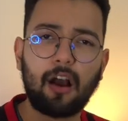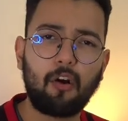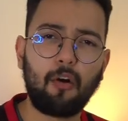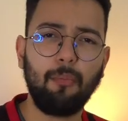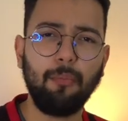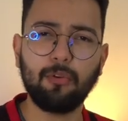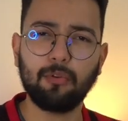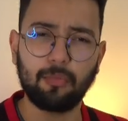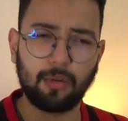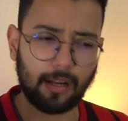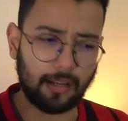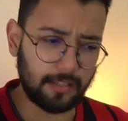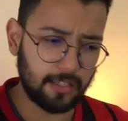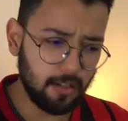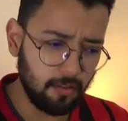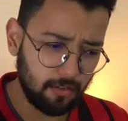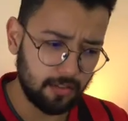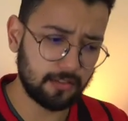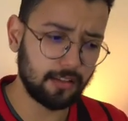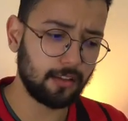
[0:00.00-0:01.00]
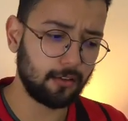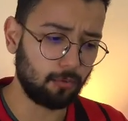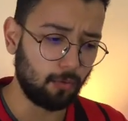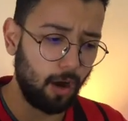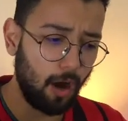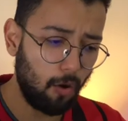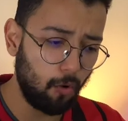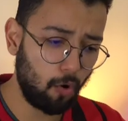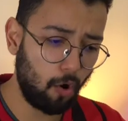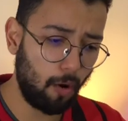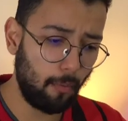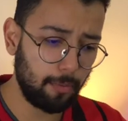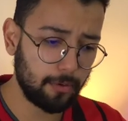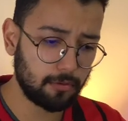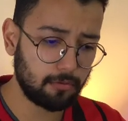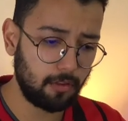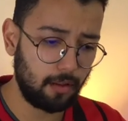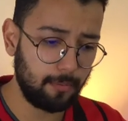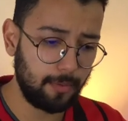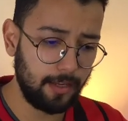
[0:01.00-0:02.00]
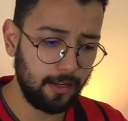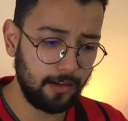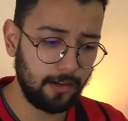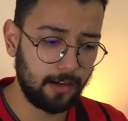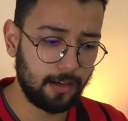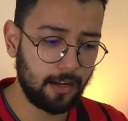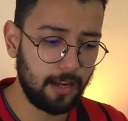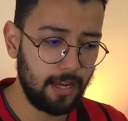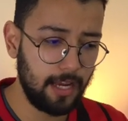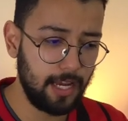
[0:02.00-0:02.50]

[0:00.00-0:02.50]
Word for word: Copa do Brasil, Estadual, Copa Sul-Americana.